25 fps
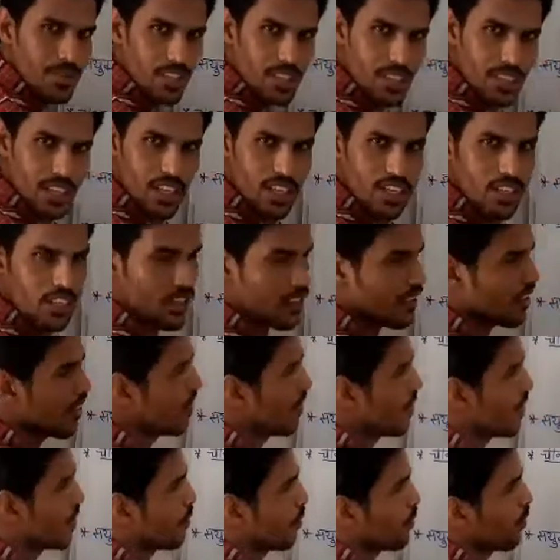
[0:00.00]
ठीक है
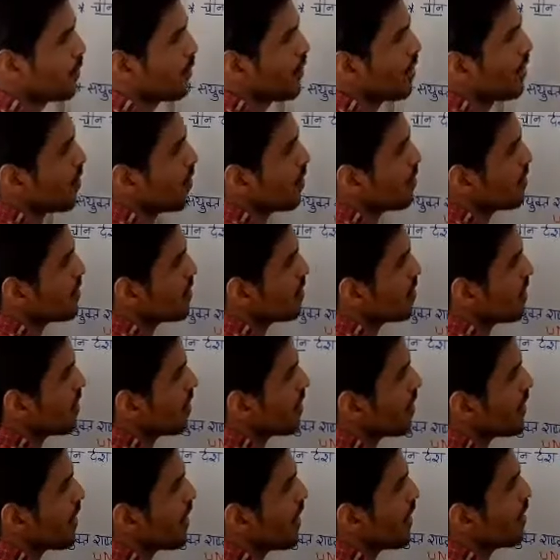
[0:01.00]
मुद्रा कौन सी
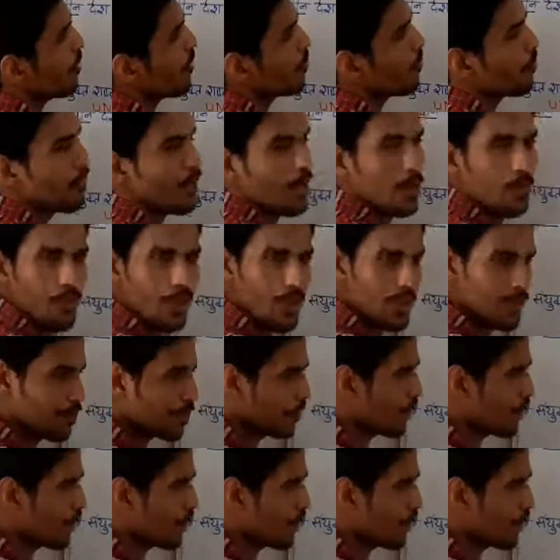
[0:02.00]
है रैन मिन भी